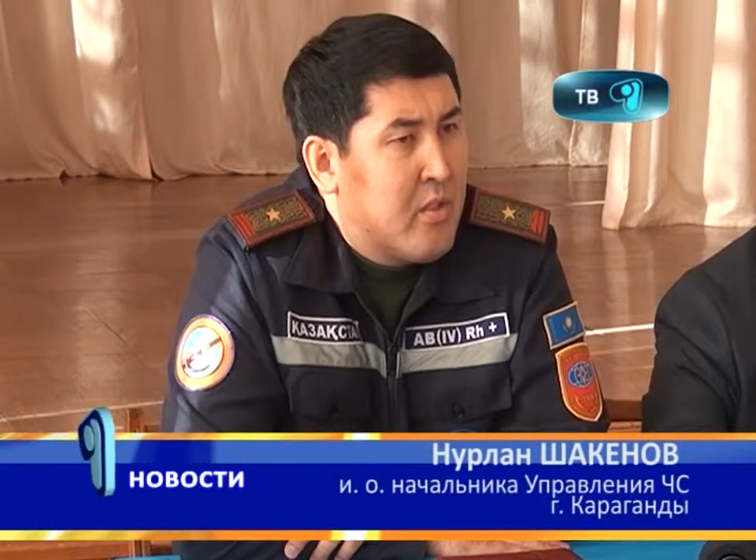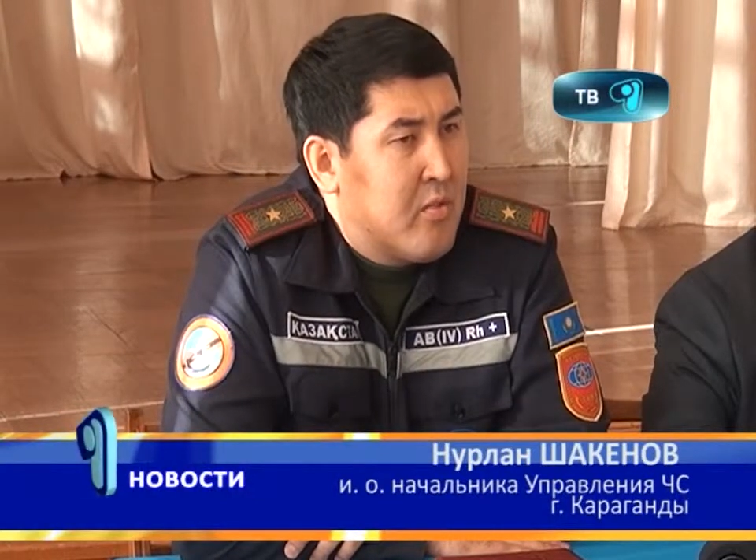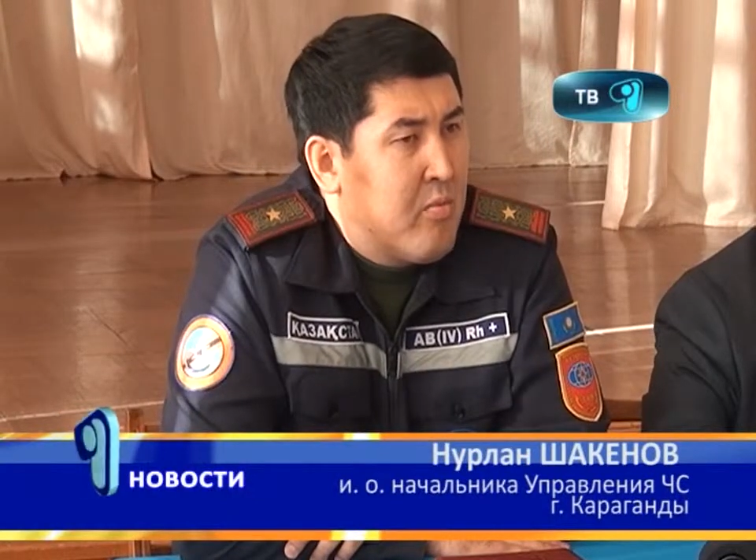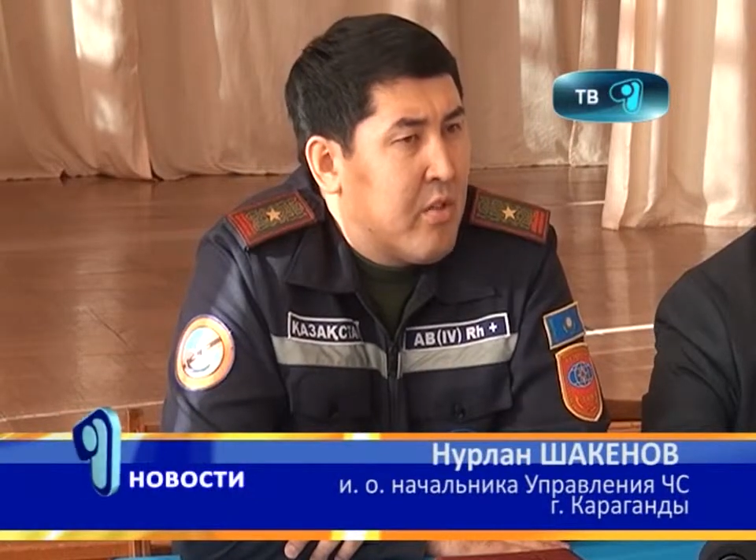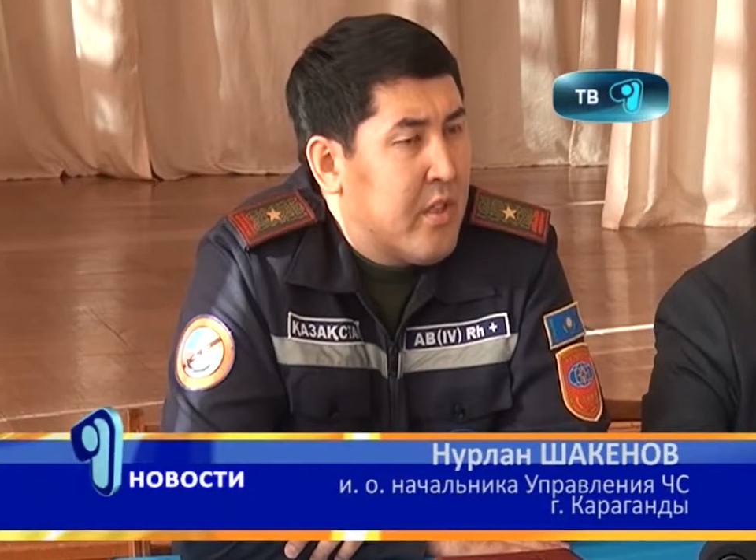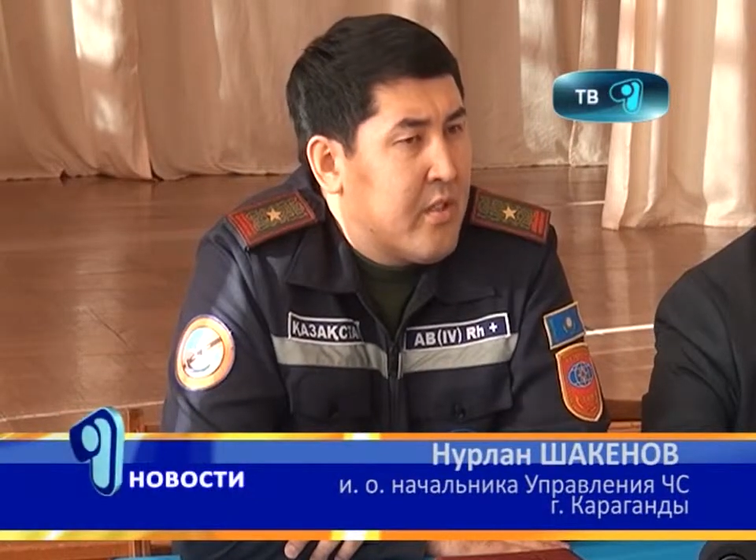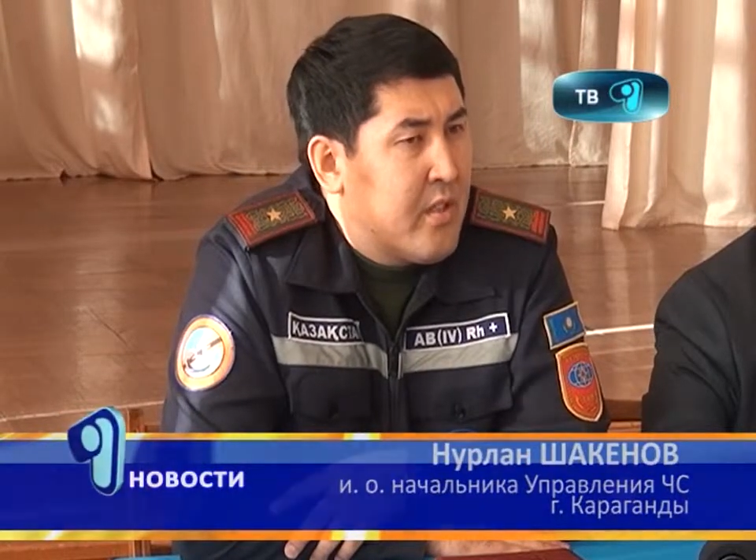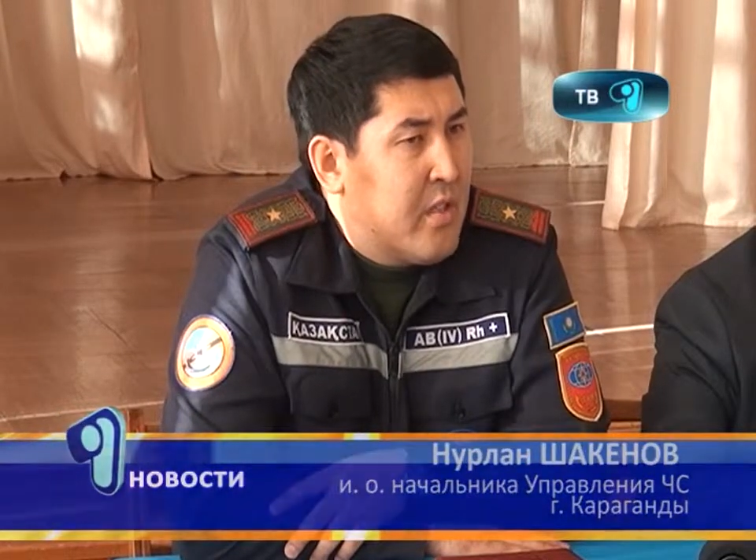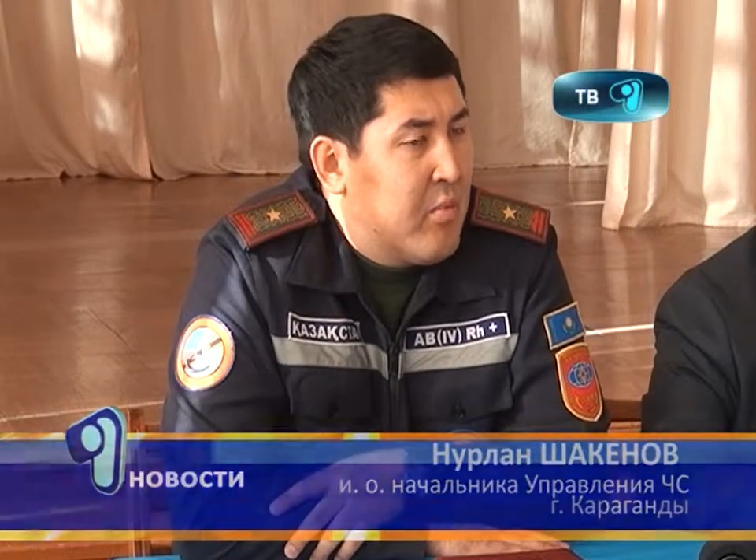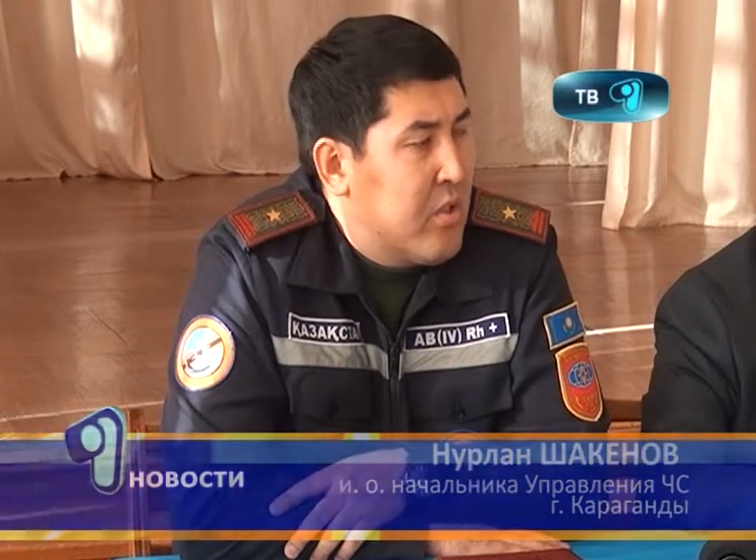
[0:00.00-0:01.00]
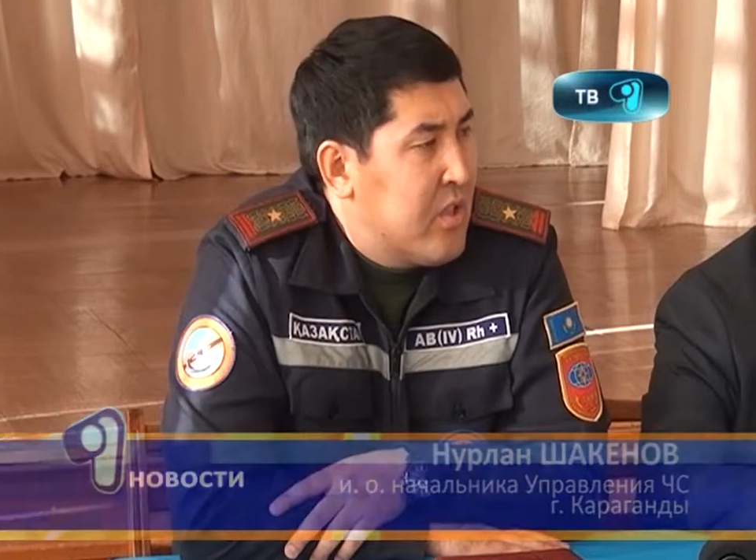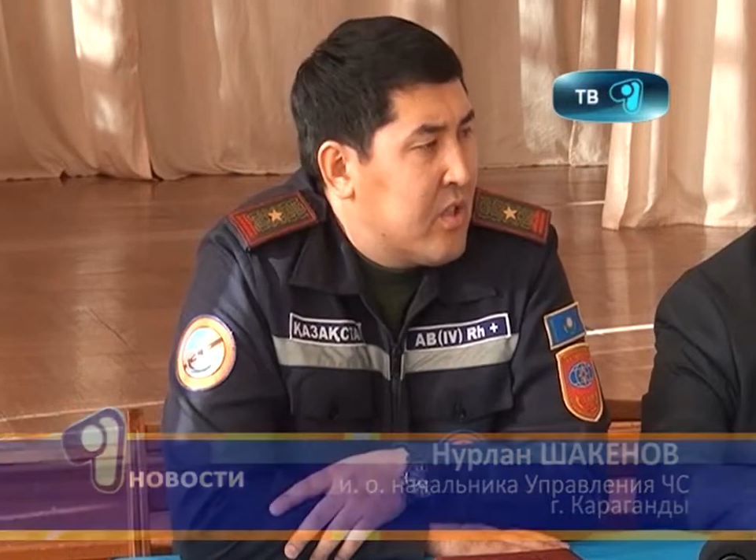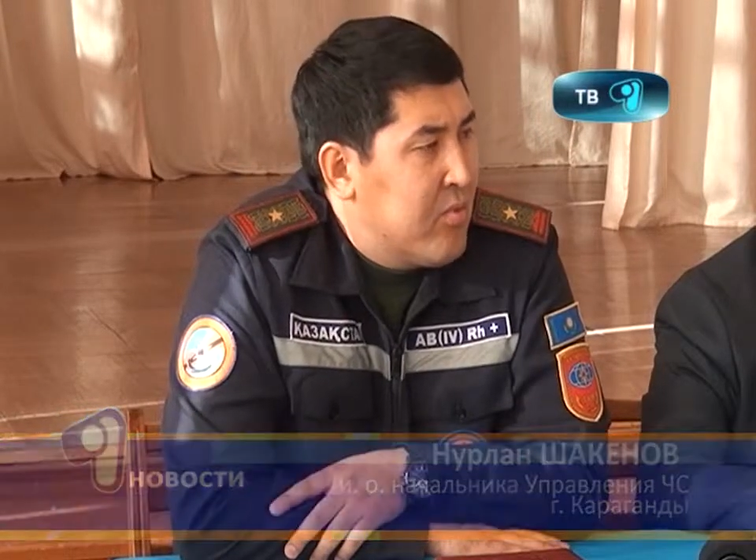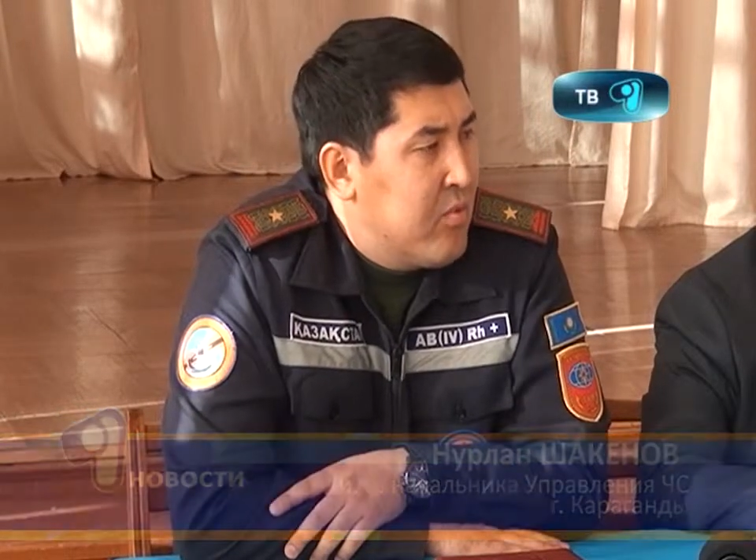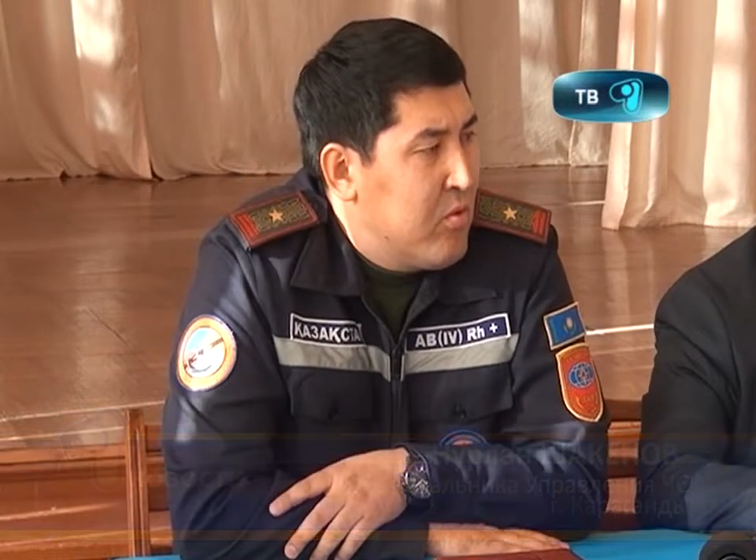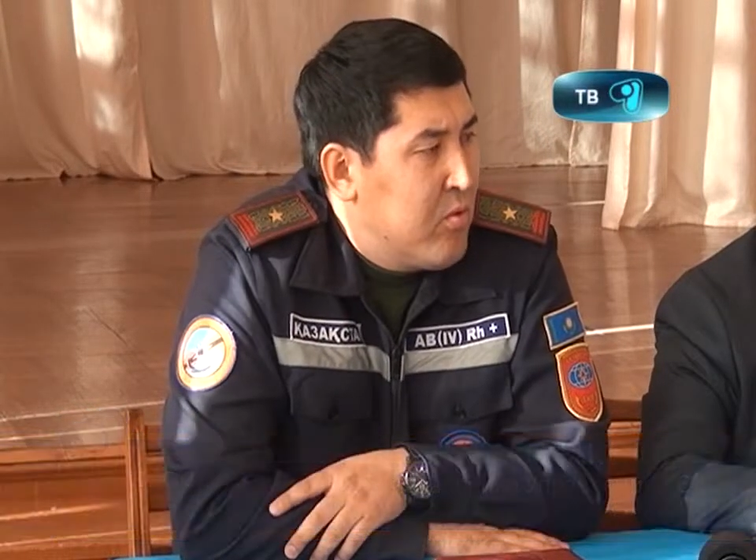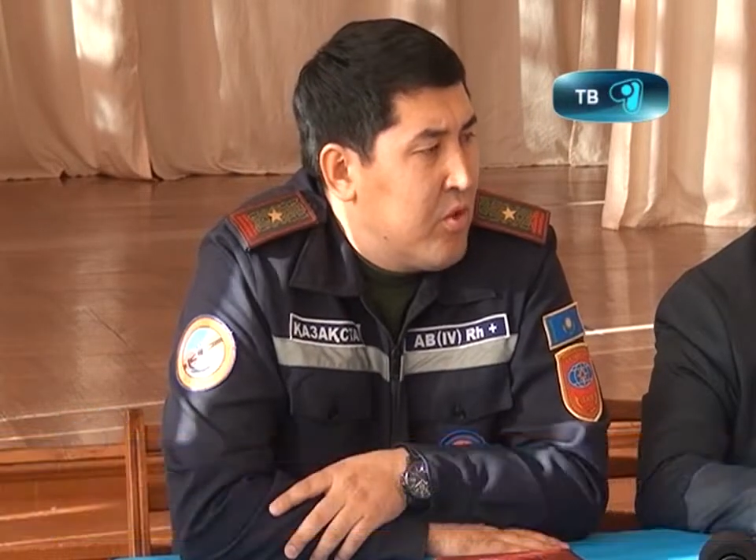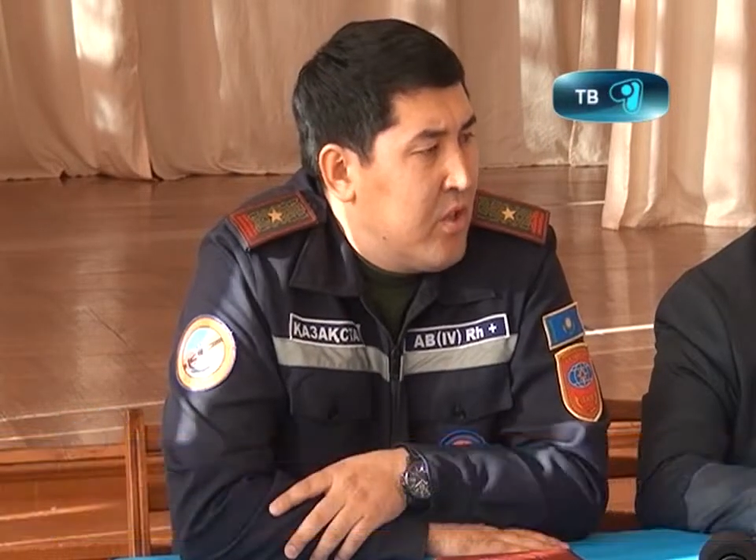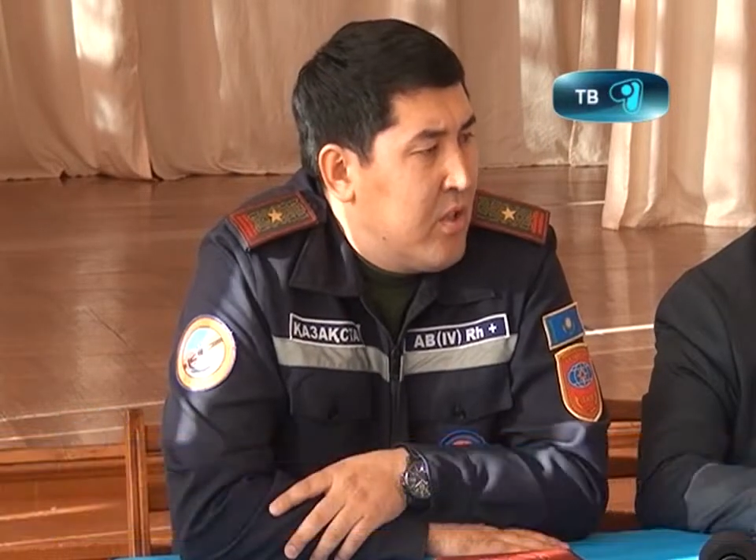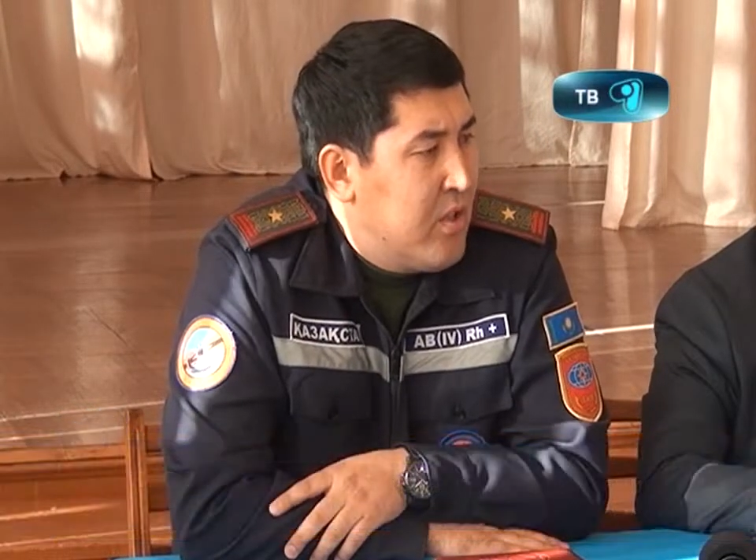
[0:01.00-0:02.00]
республиканское командно-штабное
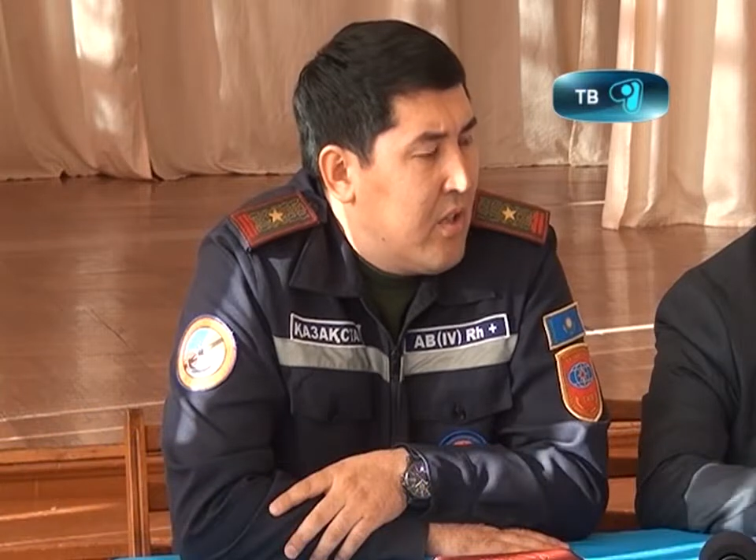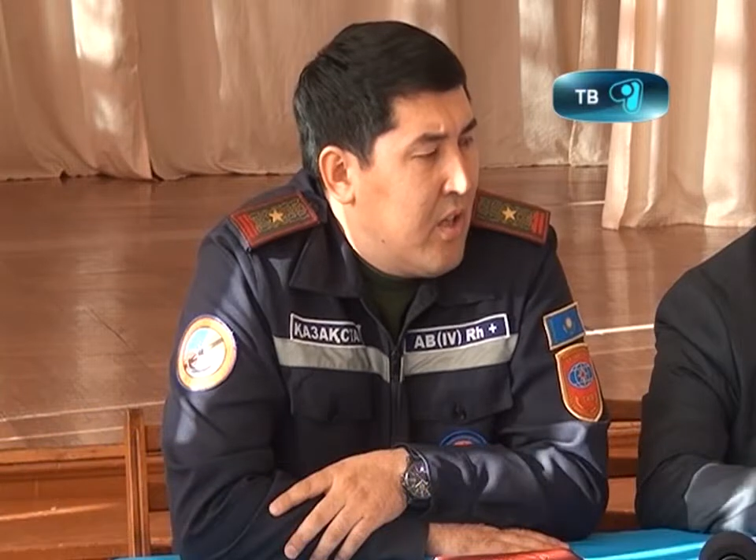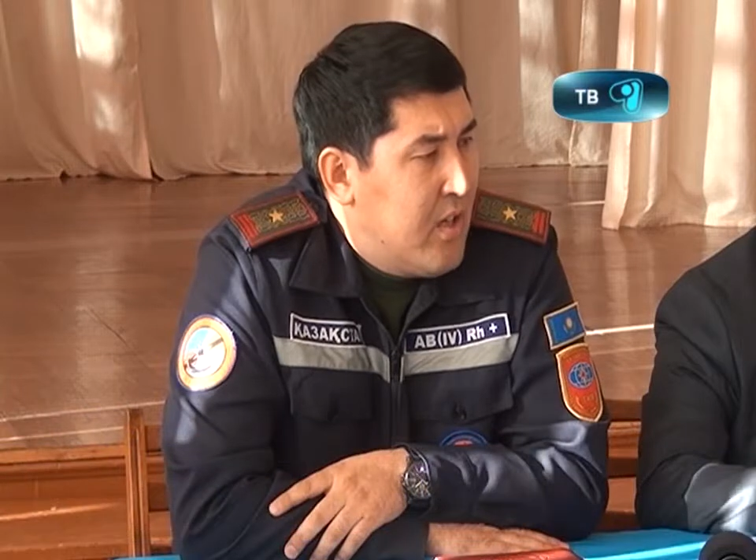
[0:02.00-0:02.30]
учение